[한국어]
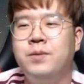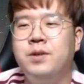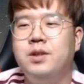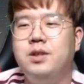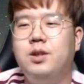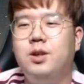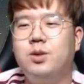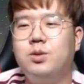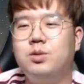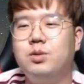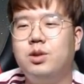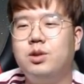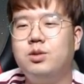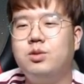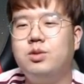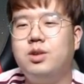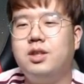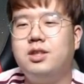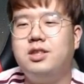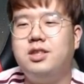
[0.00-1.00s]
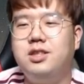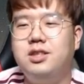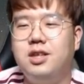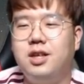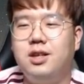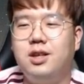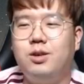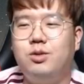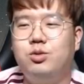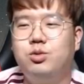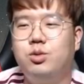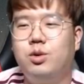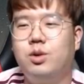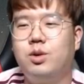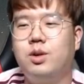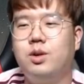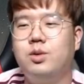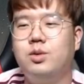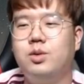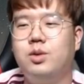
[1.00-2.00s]
이영종 선수가 지난해
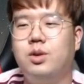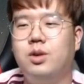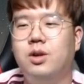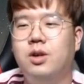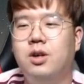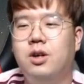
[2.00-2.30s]
9월에도